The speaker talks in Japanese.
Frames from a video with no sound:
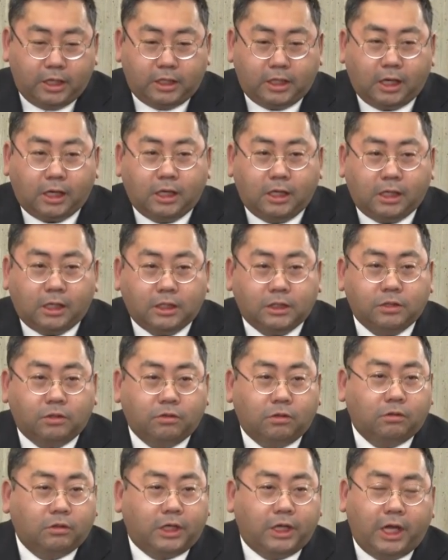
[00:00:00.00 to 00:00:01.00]
なかなかそ
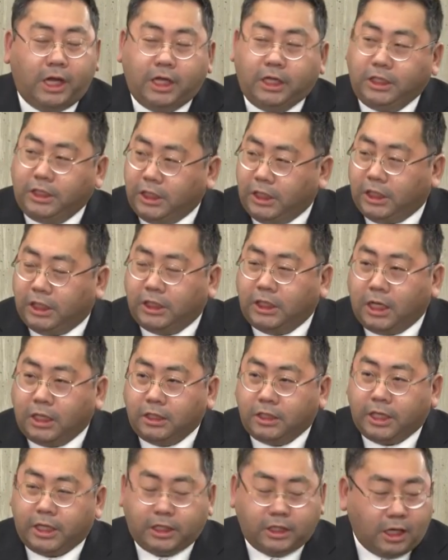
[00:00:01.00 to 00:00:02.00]
の原因に至っ
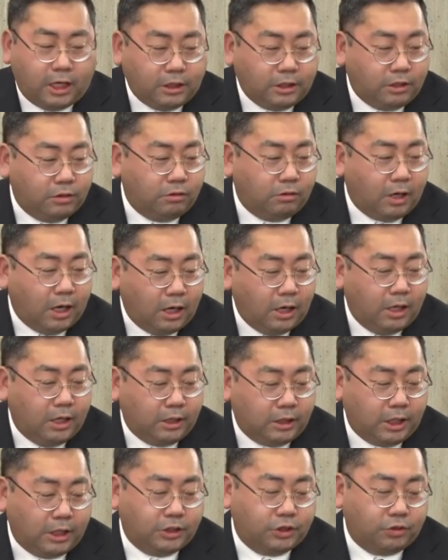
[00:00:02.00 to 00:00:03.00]
ていないというのが
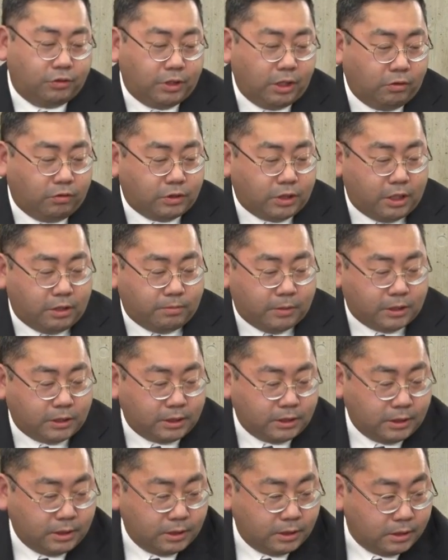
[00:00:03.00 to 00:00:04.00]
現状でございま
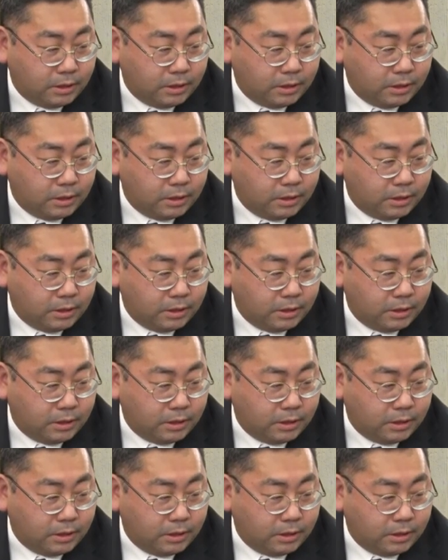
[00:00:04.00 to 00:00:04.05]
す。